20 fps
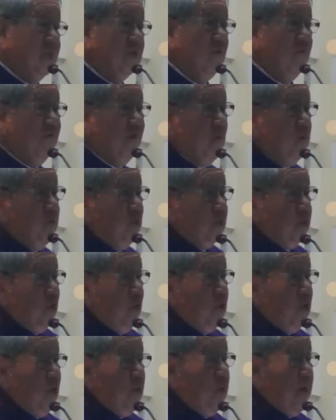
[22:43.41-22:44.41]
Thì trong phòng của
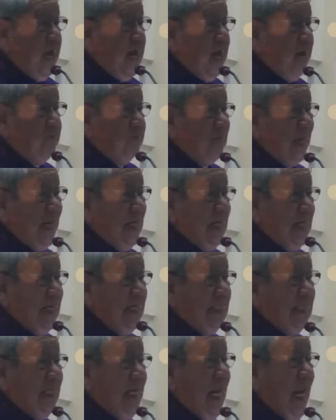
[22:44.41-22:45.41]
tôi có một em thanh
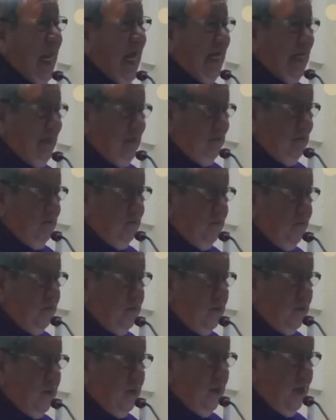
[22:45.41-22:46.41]
niên tin lành.
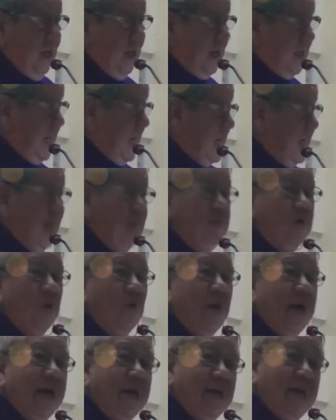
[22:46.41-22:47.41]
Đến đêm
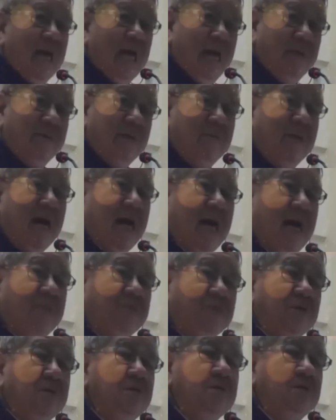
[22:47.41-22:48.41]
Noel hai mươi ba,
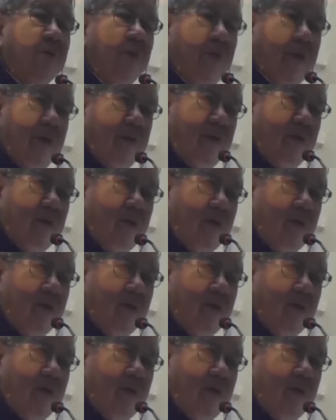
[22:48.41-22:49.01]
hai mươi tư rồi.